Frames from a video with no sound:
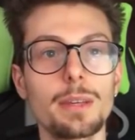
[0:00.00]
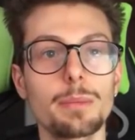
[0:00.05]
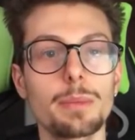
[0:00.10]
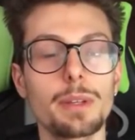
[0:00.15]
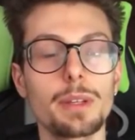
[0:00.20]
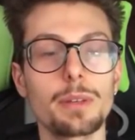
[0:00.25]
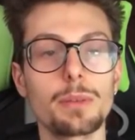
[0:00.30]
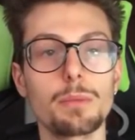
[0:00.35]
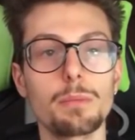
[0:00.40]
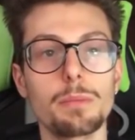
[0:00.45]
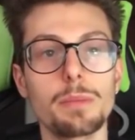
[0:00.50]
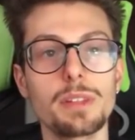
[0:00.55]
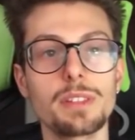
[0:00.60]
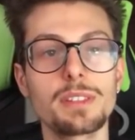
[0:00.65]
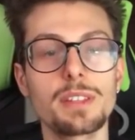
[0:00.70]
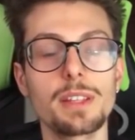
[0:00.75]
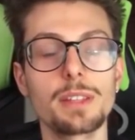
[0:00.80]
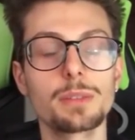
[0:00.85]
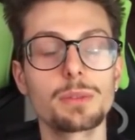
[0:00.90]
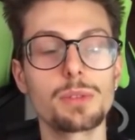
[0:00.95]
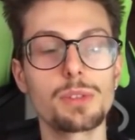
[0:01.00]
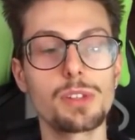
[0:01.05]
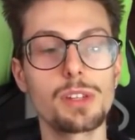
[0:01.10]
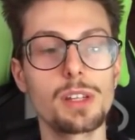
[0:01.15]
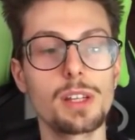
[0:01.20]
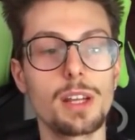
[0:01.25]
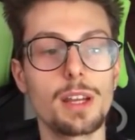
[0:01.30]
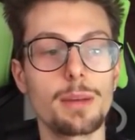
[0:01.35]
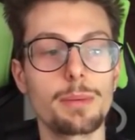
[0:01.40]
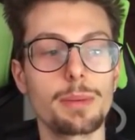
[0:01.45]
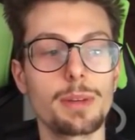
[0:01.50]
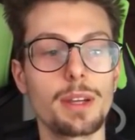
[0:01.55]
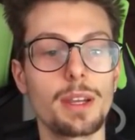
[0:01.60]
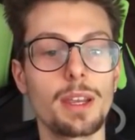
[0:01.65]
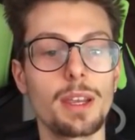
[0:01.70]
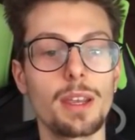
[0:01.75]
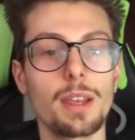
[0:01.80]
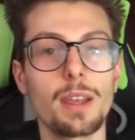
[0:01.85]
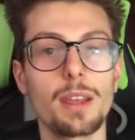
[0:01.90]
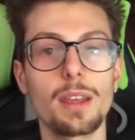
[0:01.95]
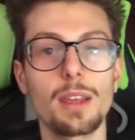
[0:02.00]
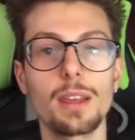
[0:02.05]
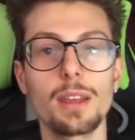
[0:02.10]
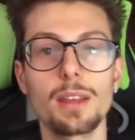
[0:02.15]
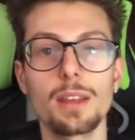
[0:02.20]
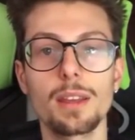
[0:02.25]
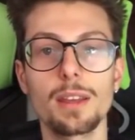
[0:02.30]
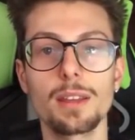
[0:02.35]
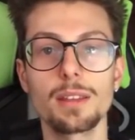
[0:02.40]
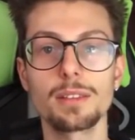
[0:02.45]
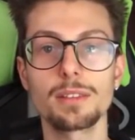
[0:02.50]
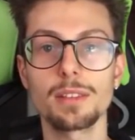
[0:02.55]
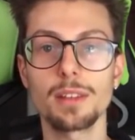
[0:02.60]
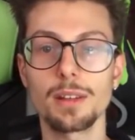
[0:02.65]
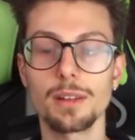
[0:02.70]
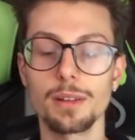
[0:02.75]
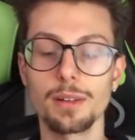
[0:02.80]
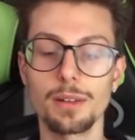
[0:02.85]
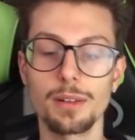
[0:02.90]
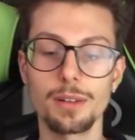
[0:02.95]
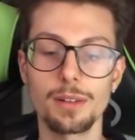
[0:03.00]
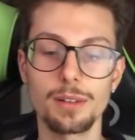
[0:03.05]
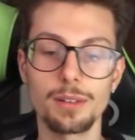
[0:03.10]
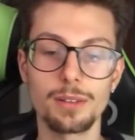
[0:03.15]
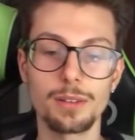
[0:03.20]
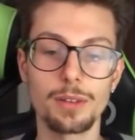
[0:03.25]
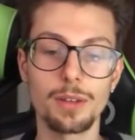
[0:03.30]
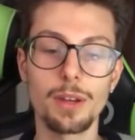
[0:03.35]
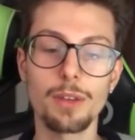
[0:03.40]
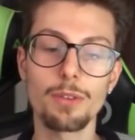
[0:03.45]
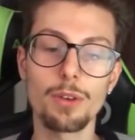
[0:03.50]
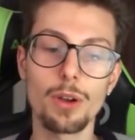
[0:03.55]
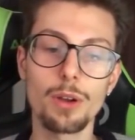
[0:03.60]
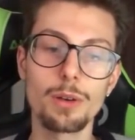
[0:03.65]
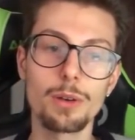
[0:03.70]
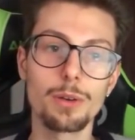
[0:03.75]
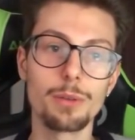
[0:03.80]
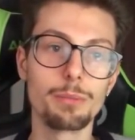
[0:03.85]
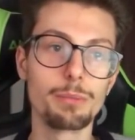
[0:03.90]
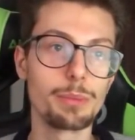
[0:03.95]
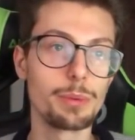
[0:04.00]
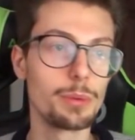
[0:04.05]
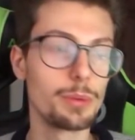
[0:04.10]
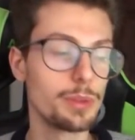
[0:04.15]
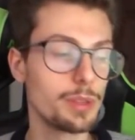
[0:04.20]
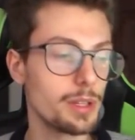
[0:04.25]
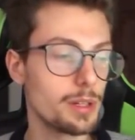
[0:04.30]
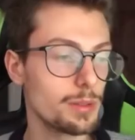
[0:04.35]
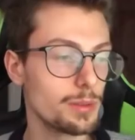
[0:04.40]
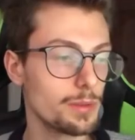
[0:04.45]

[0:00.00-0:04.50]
per un mesetto circa perché sarò, non avrò il computer,